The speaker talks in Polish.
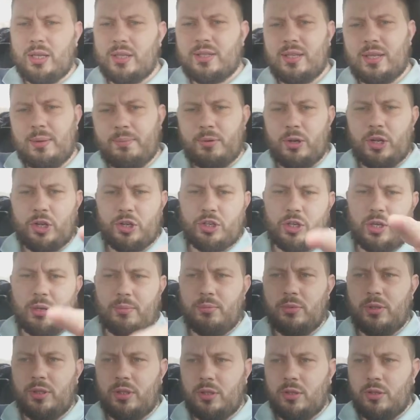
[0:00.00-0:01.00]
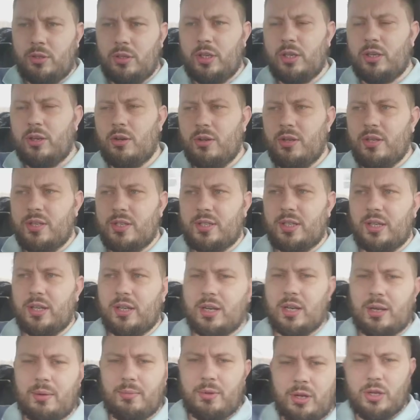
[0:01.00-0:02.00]
zapraszam do jego
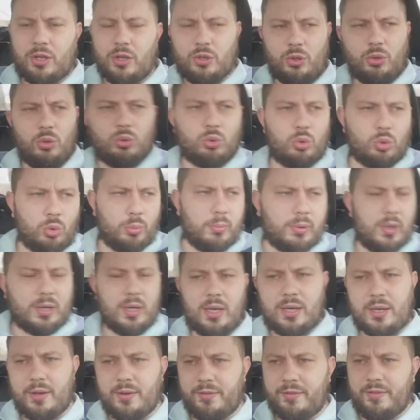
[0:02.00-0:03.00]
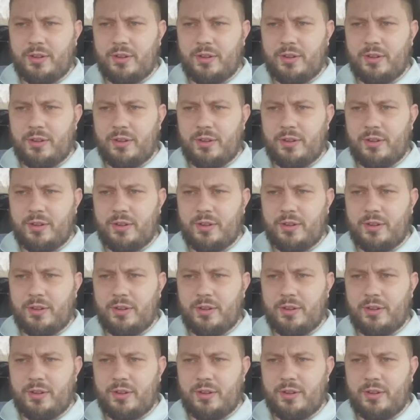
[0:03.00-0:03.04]
Instagrama, YouTube'a,